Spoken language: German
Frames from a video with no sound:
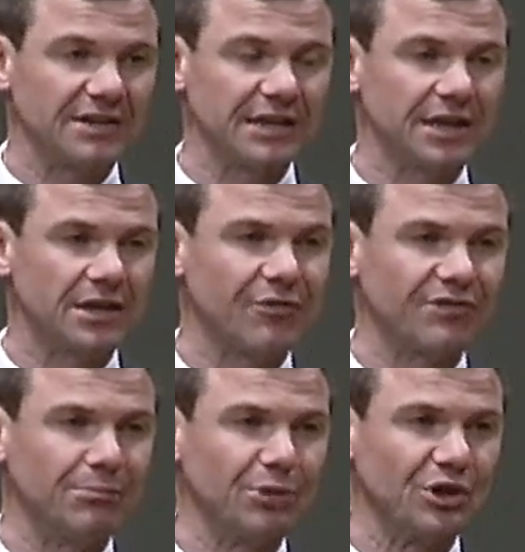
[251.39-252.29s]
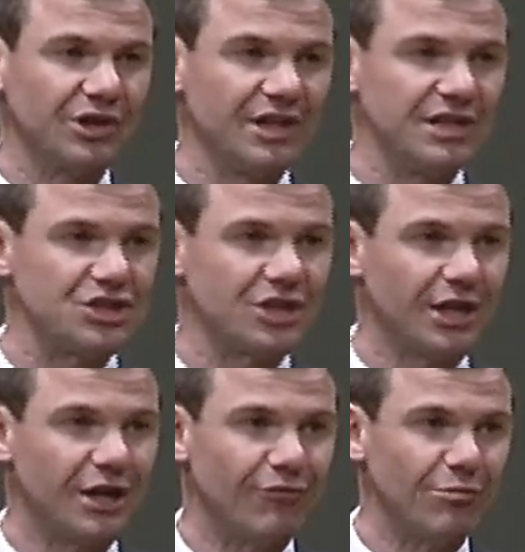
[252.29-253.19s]
das liegt auf dem Büchertisch
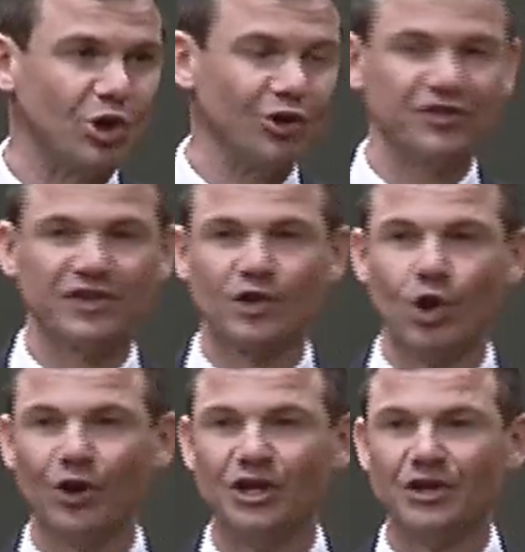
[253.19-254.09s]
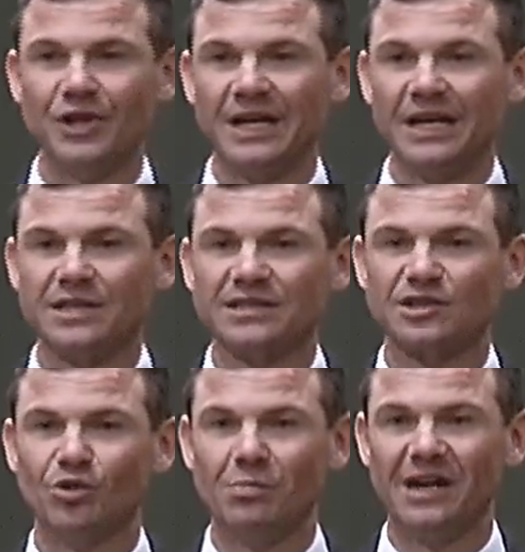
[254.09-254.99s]
vom Gottesleugner
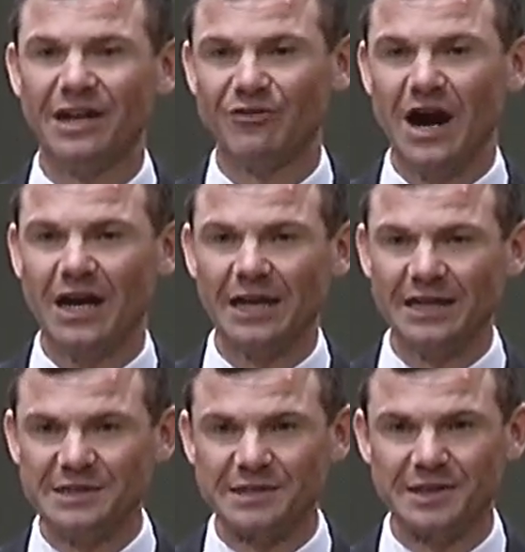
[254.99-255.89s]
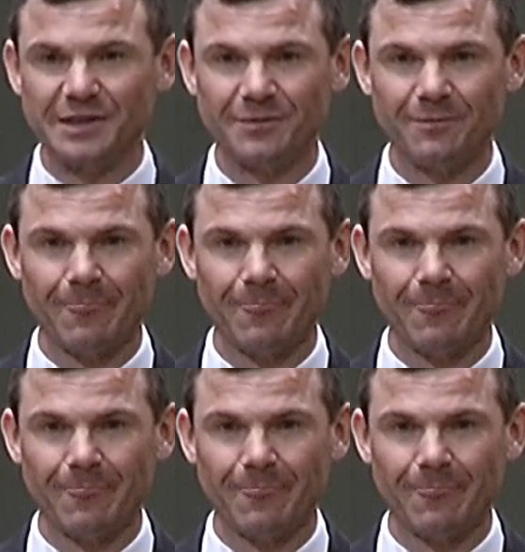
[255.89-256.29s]
zum Evangelisten.